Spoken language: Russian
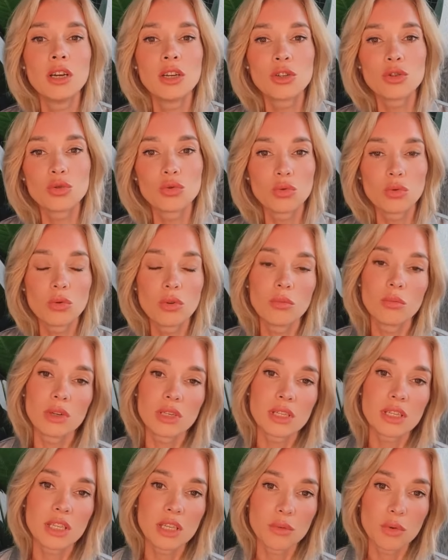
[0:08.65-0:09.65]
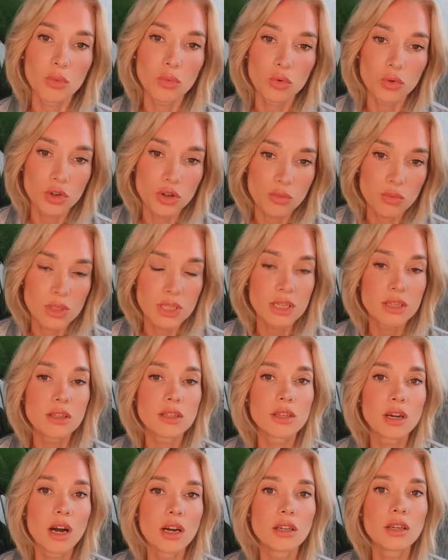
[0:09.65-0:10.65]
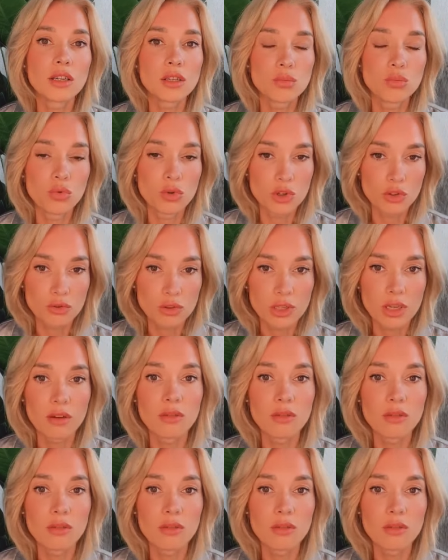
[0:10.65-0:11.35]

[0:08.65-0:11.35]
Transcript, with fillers: что мы с ними можем делать, как их использовать.